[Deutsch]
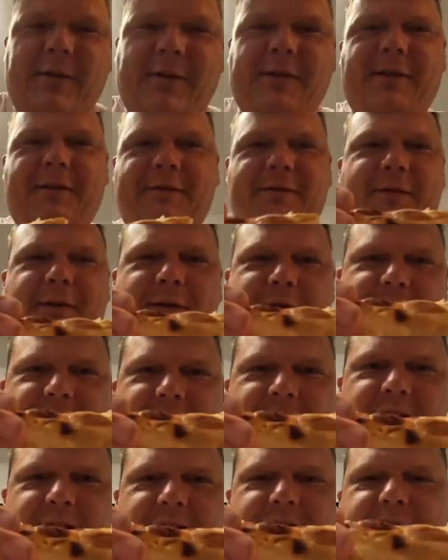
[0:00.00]
Ochsenfrosch
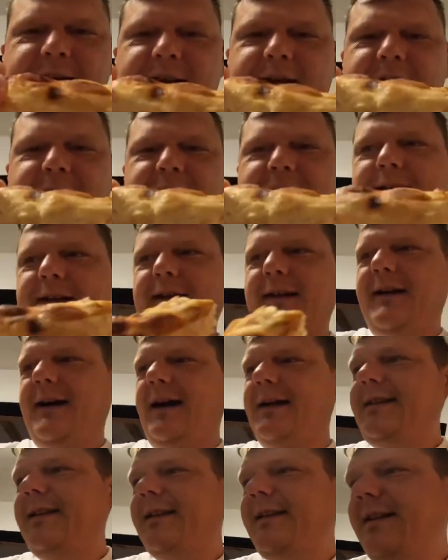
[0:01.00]
hier.
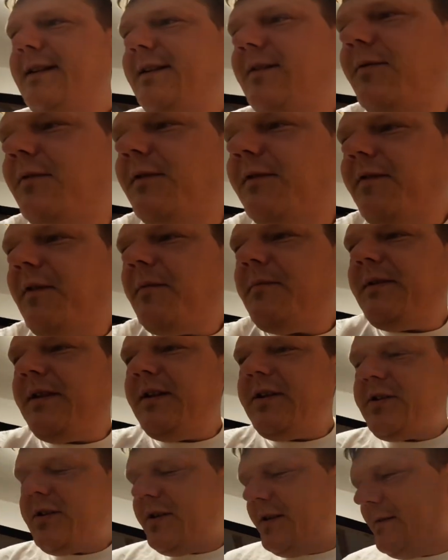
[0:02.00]
Hat er sich geholt vom
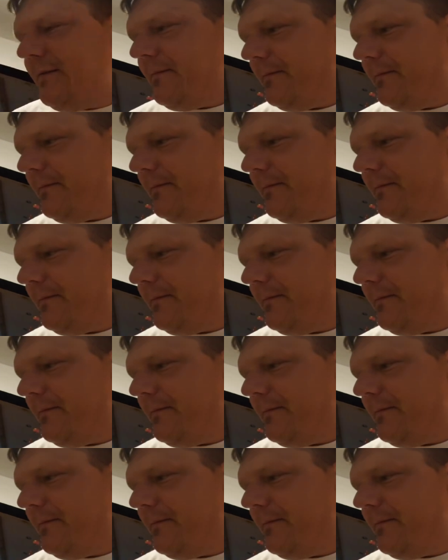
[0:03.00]
Tisch.